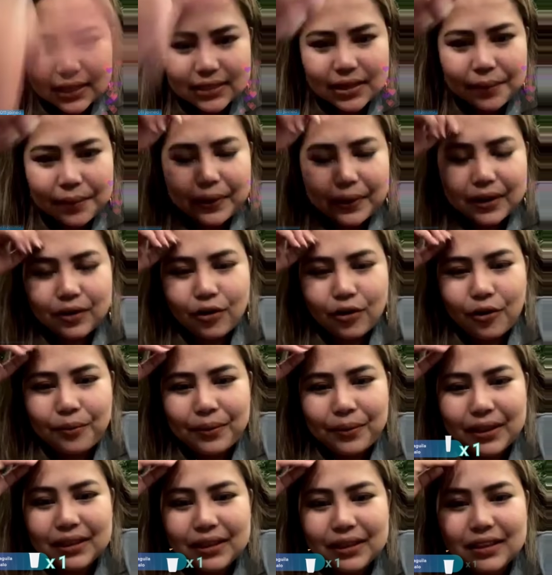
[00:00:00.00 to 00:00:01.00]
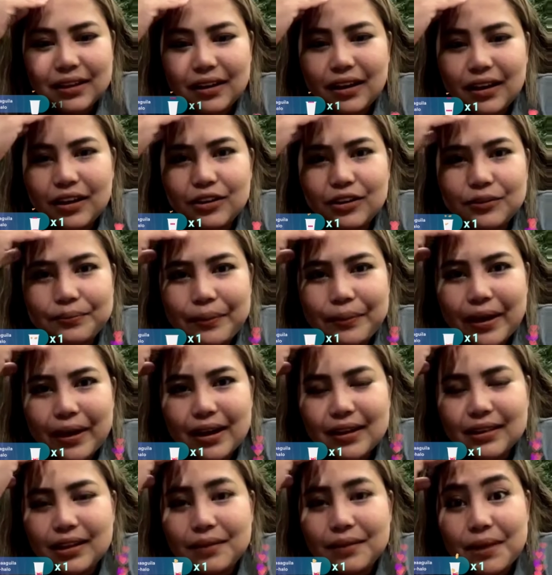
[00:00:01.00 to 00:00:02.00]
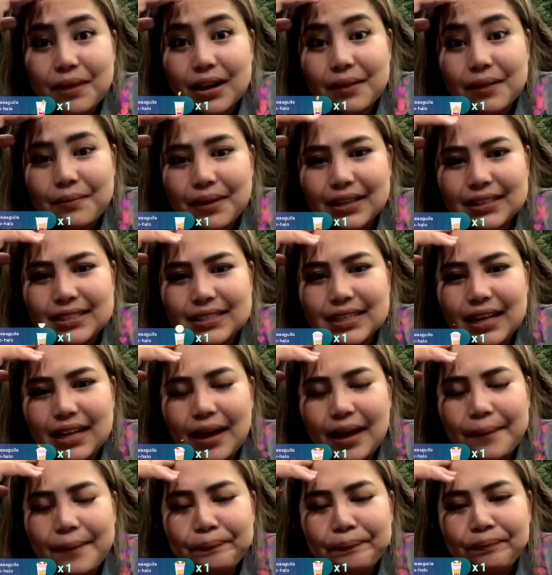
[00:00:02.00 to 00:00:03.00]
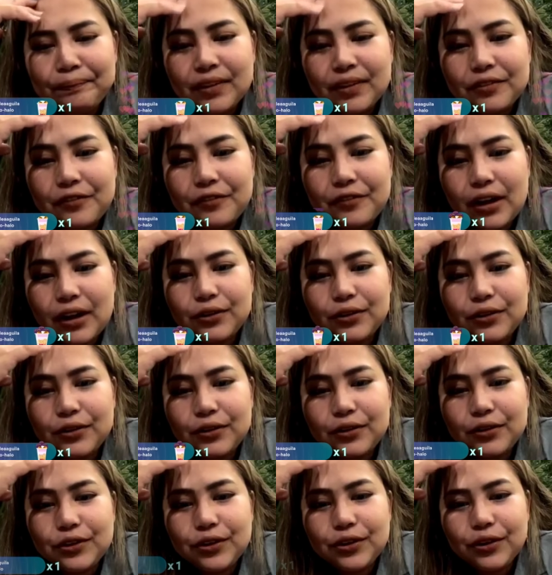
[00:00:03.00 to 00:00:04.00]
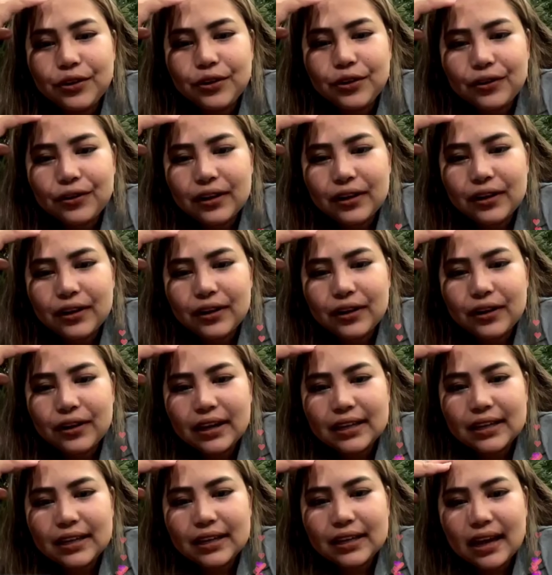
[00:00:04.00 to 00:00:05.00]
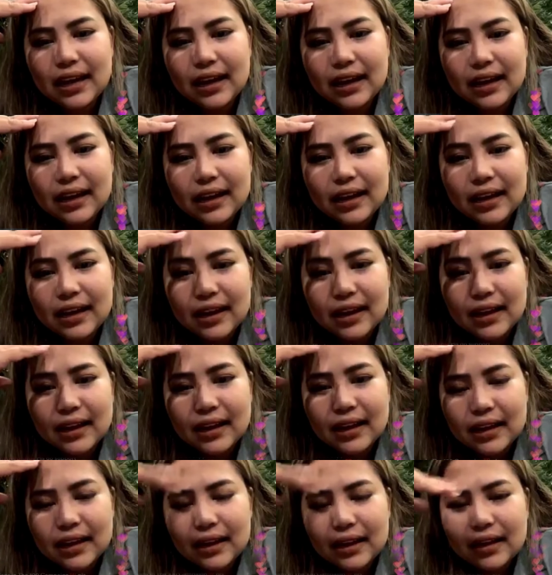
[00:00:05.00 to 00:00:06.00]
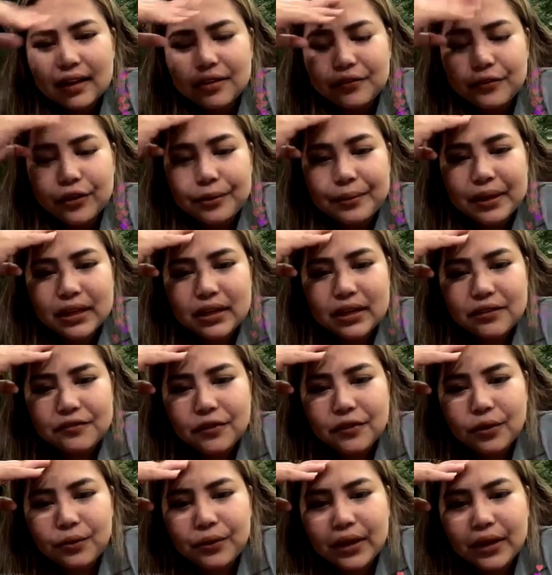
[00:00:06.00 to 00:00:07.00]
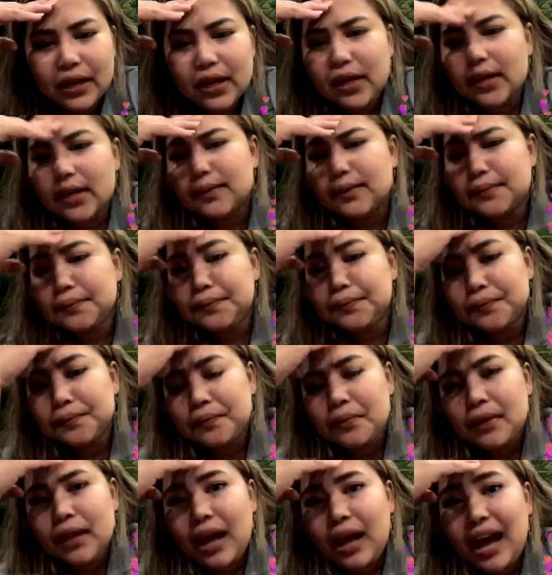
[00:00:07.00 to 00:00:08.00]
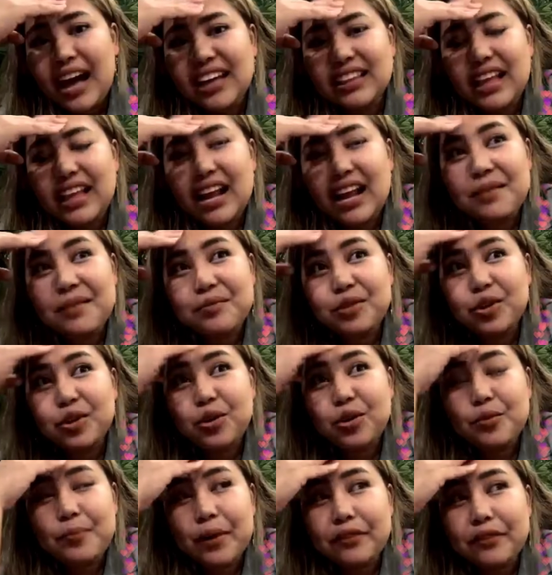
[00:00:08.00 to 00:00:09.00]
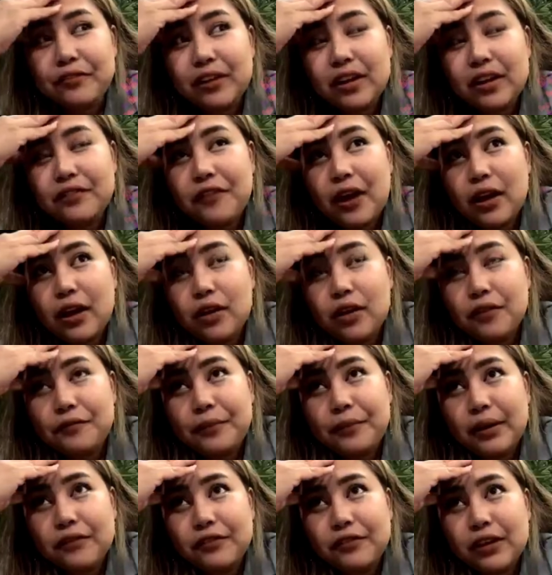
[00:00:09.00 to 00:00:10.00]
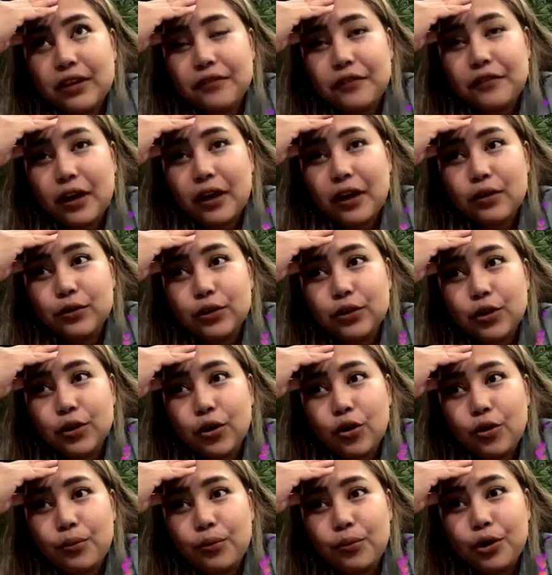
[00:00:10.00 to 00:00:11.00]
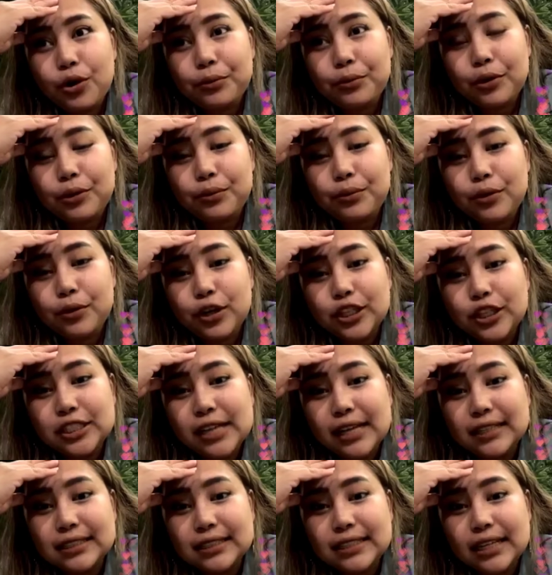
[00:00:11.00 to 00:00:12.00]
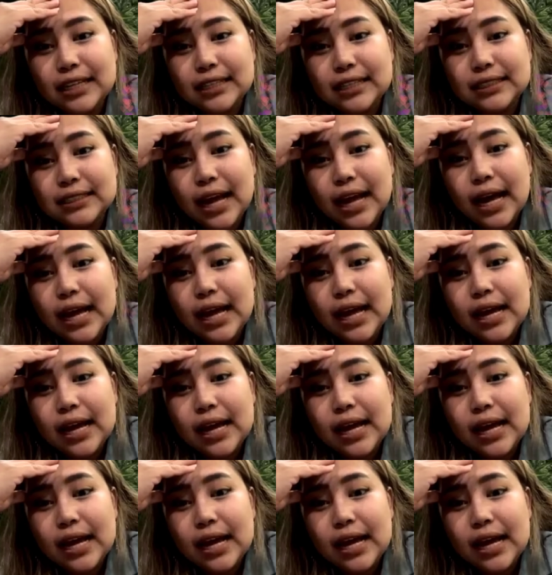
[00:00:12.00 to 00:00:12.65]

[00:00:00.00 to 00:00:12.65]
sa pag-comment ng ganun para din ma-remind sila. Follow nyo ako guys ha for my giveaway. At alam nyo, pag pina-follow, pag pina-follow nyo ako, more, more, more chances na